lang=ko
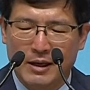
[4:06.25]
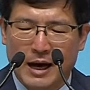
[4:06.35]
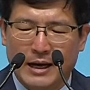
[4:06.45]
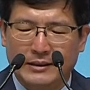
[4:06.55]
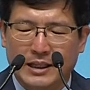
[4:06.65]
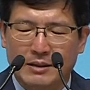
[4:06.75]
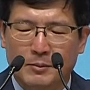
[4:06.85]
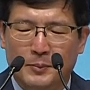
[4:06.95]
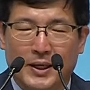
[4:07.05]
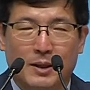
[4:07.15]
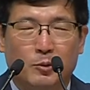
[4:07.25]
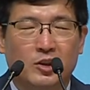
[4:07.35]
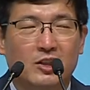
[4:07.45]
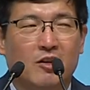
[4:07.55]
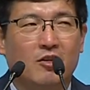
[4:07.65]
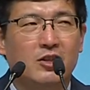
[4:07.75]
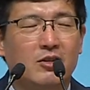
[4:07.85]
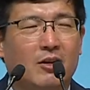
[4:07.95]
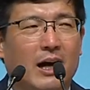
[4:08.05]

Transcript: 하나님을 바라보는 영적